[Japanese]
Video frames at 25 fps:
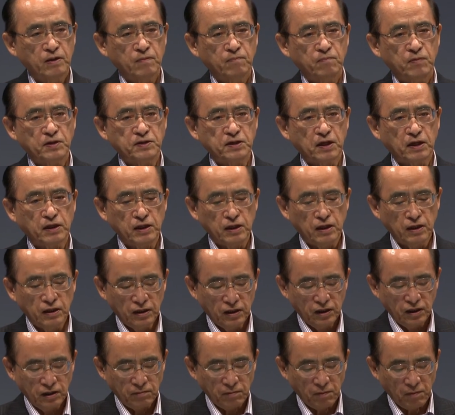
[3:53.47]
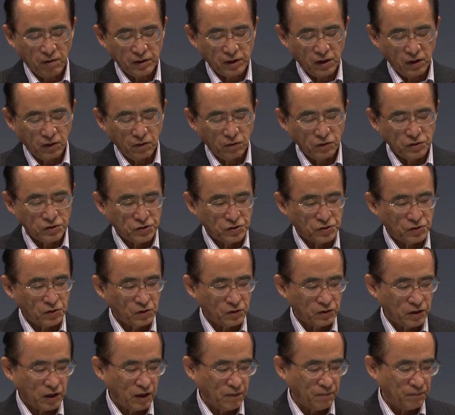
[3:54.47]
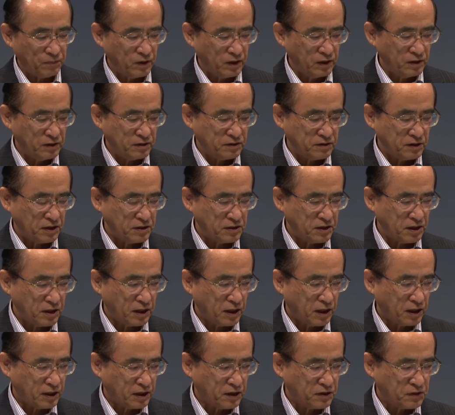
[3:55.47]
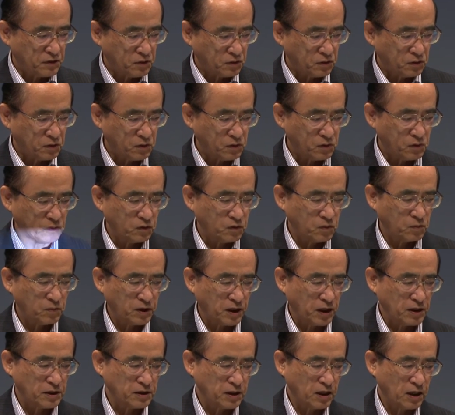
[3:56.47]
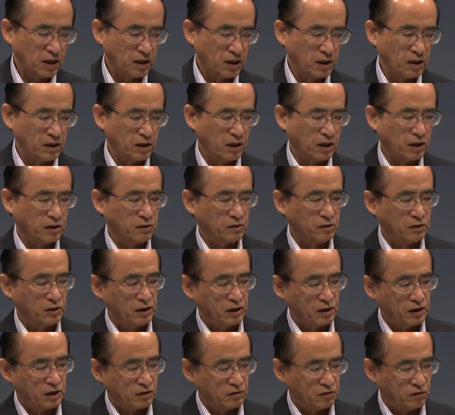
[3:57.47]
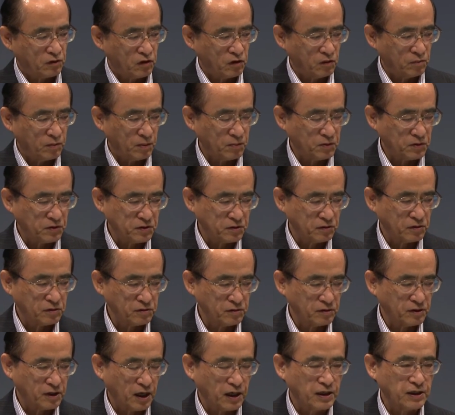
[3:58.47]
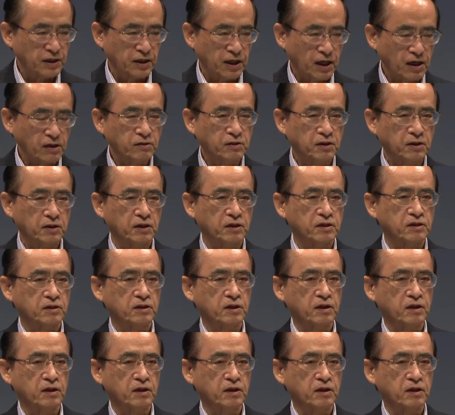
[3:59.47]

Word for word: まさに今までのように授業で先生が話すことを子どもたちが聞いてそれをメモするっていうだけじゃなくてです